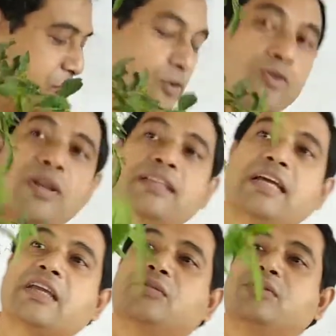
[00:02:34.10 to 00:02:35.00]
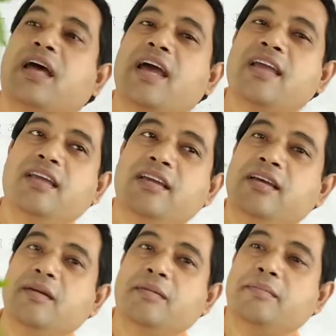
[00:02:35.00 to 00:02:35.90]
ফুলগুলা থাকে কোথায়
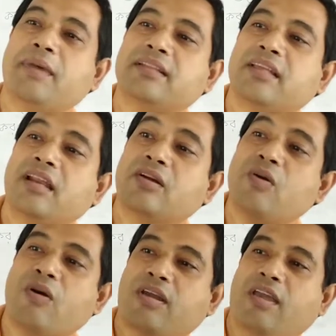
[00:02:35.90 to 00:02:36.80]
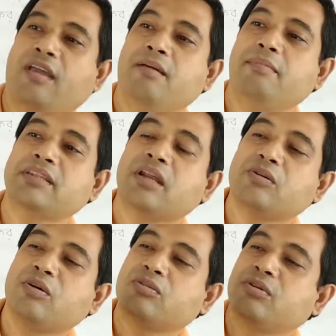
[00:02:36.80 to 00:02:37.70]
পাতার কক্ষে পাতার
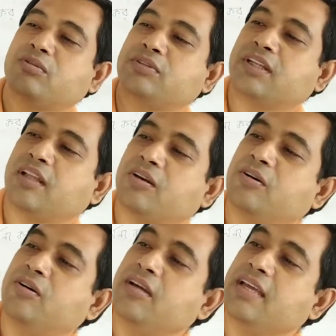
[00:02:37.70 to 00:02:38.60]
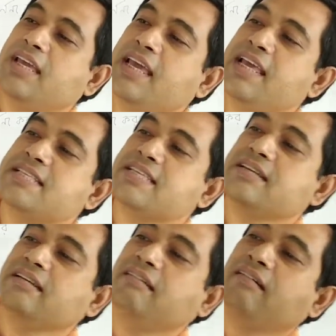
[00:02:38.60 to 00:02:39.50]
কক্ষ কোনটা দেখো এই যে
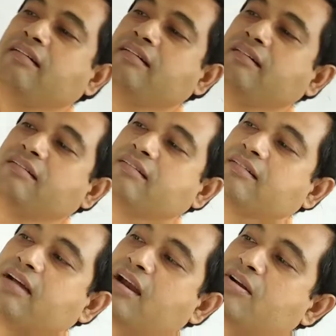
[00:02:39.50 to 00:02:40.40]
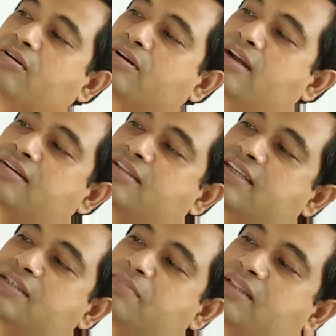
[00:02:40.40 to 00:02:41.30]
কাণ্ড কাণ্ড
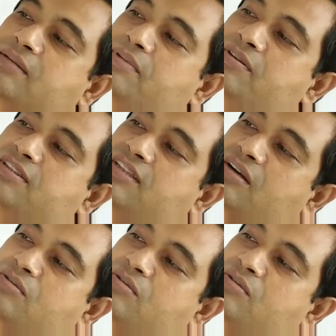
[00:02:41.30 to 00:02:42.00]
থেকে যে পাতা বের হয়েছে